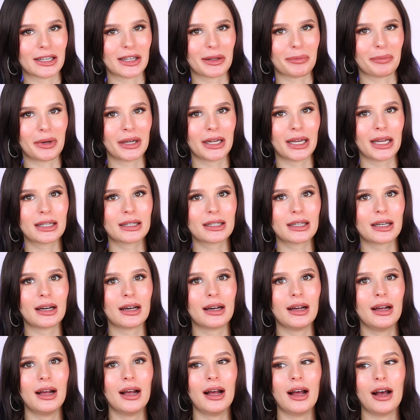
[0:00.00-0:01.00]
эта
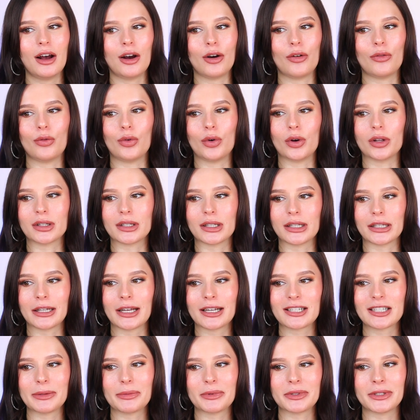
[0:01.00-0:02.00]
палетка, вот,
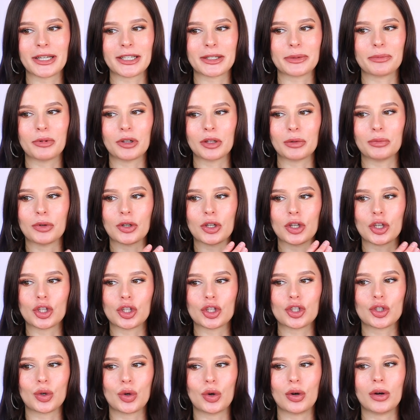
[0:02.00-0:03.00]
если бы здесь был бы
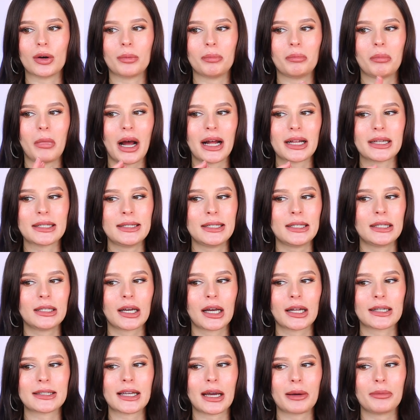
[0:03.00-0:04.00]
еще один
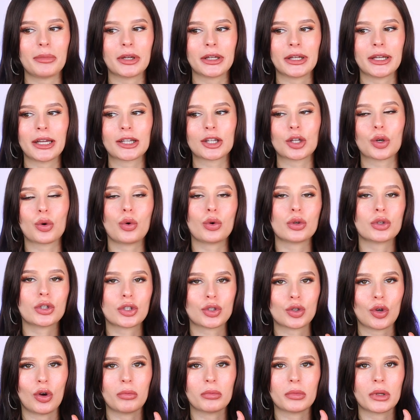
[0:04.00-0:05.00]
хотя бы не такой
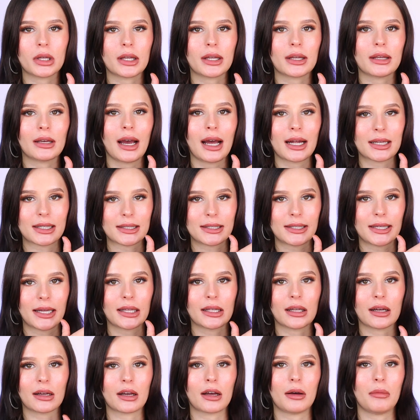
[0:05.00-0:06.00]
темный
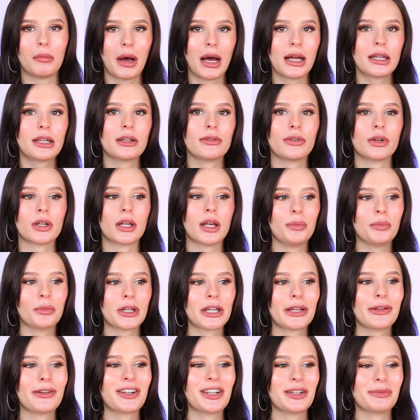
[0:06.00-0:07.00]
оттенок матовый, мне,
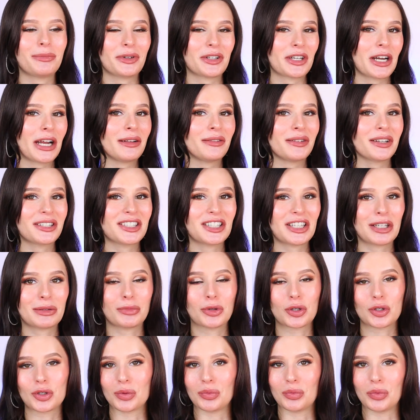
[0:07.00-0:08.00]
наверное, понравилась она
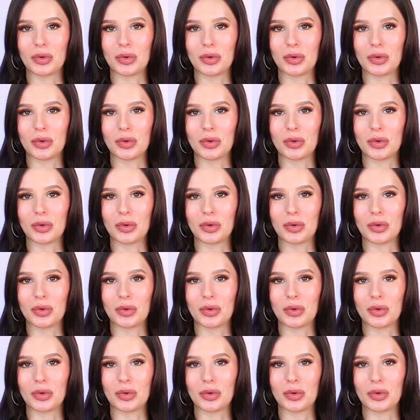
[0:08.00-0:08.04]
бы чуть